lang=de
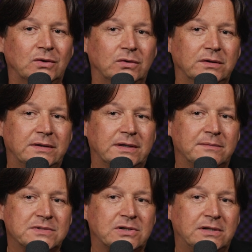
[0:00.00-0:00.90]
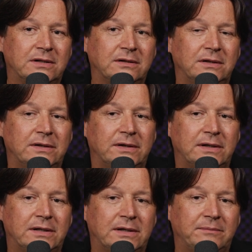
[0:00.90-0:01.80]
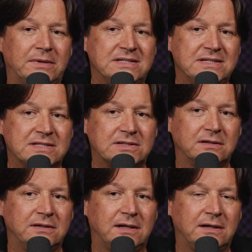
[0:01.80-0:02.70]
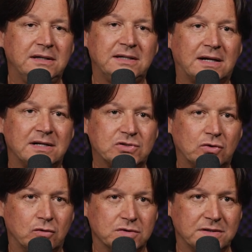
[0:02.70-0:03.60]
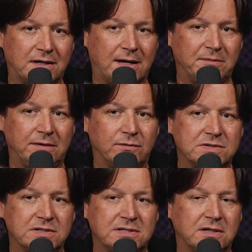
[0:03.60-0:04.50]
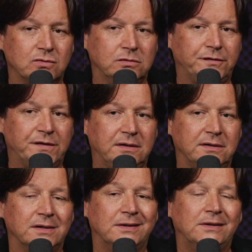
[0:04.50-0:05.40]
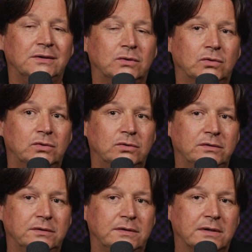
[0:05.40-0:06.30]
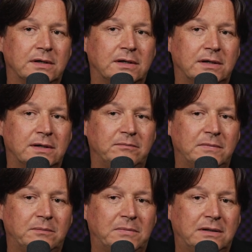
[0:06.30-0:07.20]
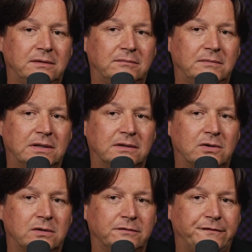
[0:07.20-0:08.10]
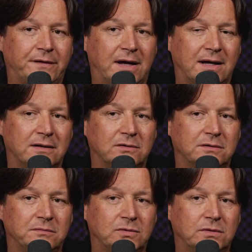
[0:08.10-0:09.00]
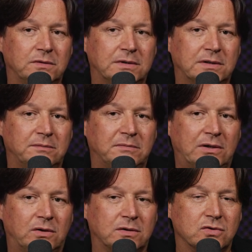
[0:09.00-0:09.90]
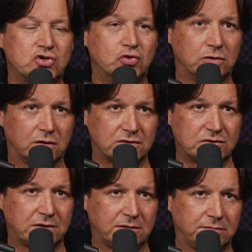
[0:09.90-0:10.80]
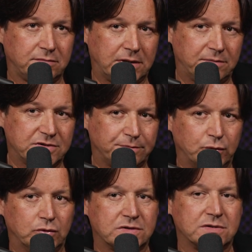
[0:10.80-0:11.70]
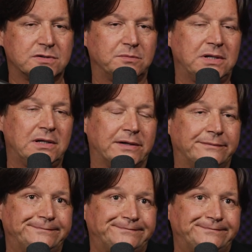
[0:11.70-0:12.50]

und, ähm, sondern ähm, es ist in einem nicht allzu großen Rahmen, was ich sehr gut finde. Und ähm, man, man kann fragen und, und äh, man hat auch Zugang zu den, eben zum Brutus und zum Kilian.